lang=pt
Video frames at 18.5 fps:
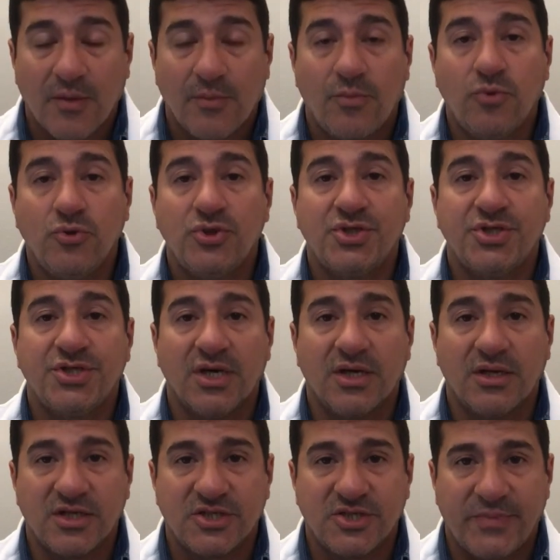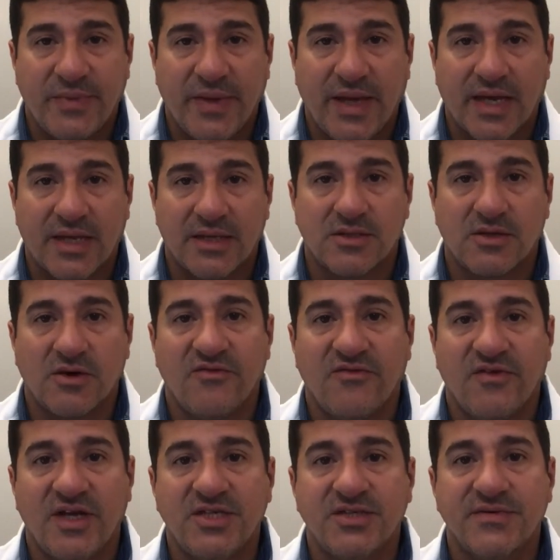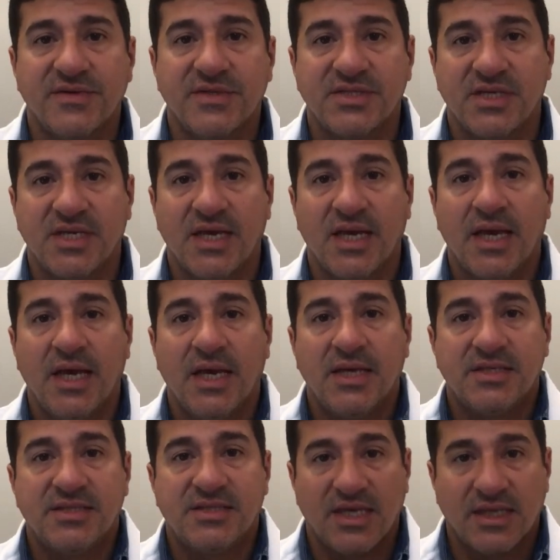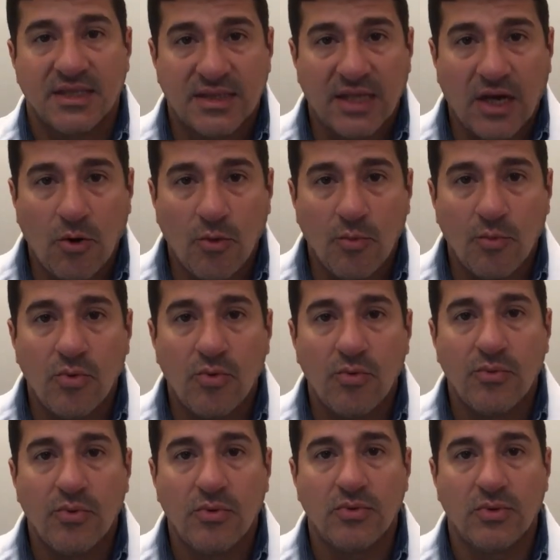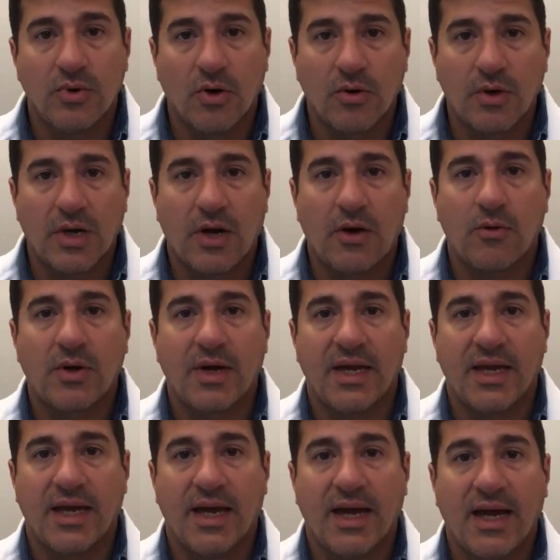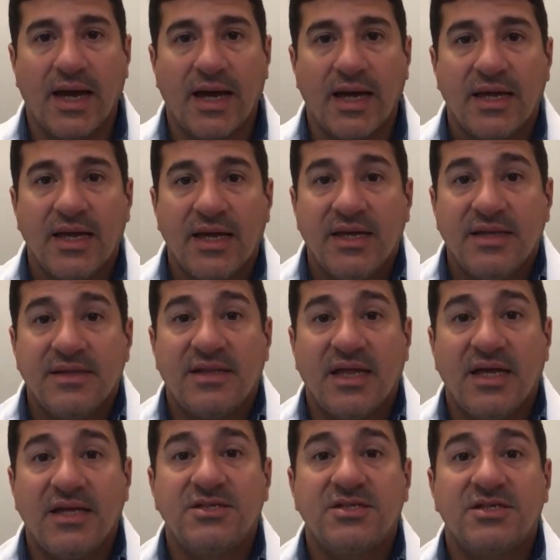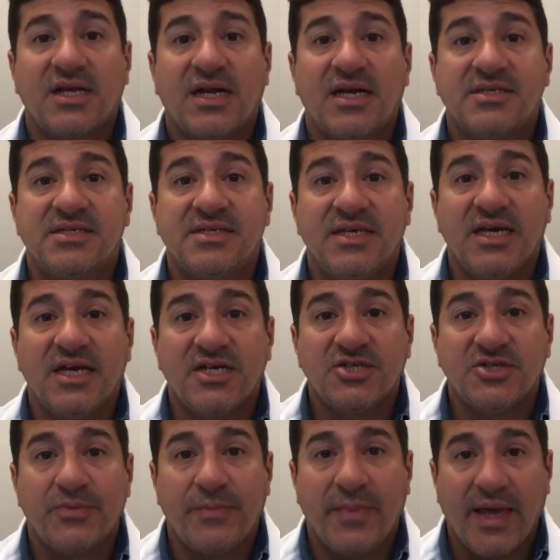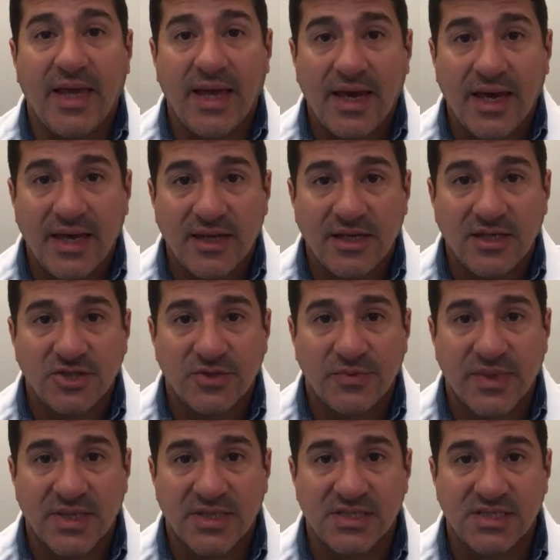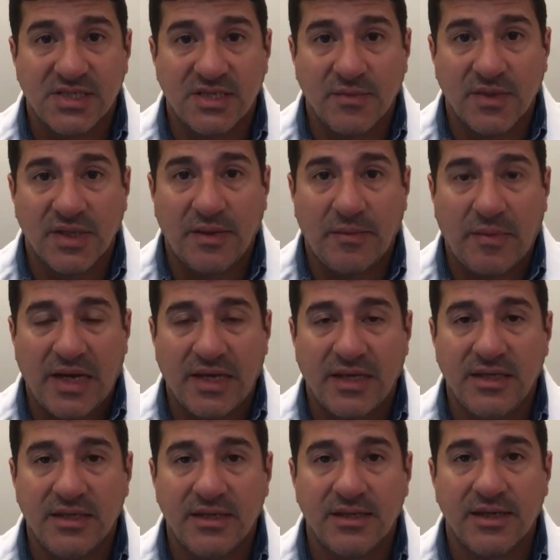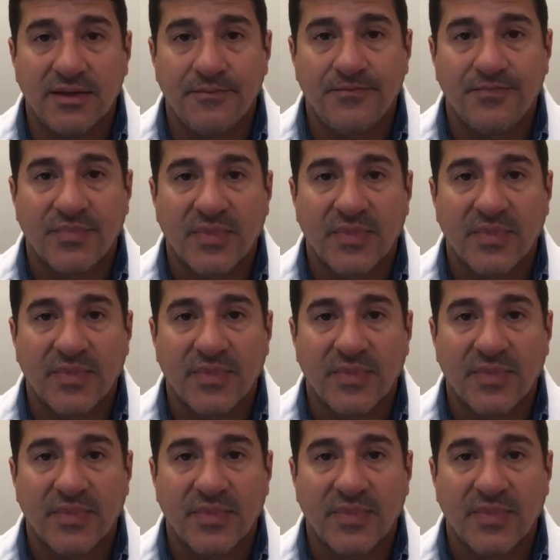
puxando as pernas. Ao invés de você sentar o bumbum no calcanhar, tente trazer as pernas para cima da barriga.